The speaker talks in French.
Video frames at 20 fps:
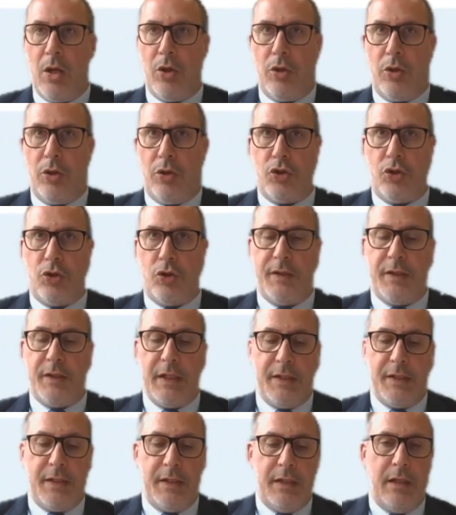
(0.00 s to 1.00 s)
Je
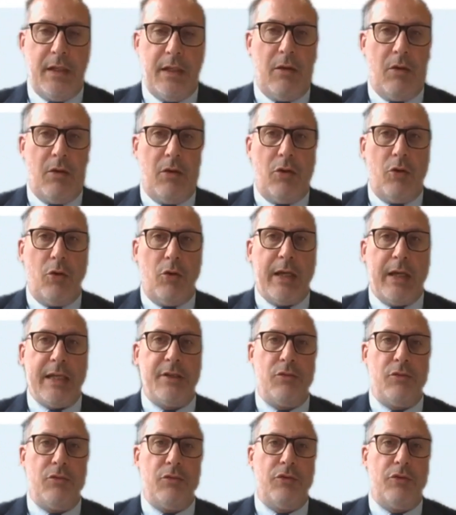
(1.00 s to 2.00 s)
saisis
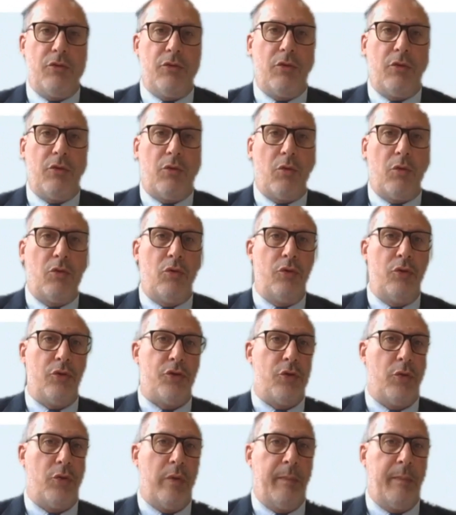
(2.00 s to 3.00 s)
l'occasion de conclure
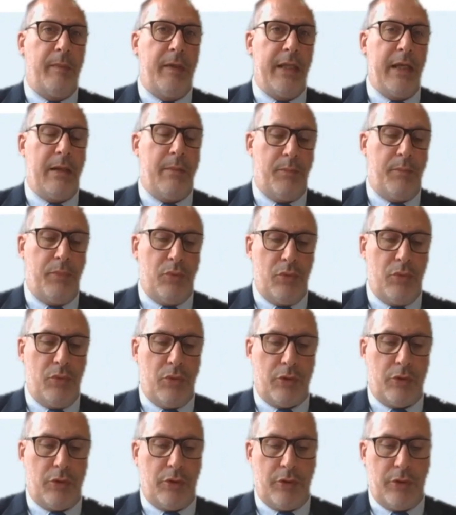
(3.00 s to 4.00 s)
ce webinaire
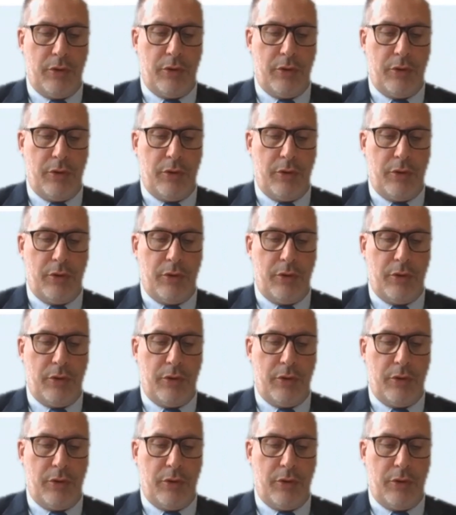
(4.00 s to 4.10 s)
pour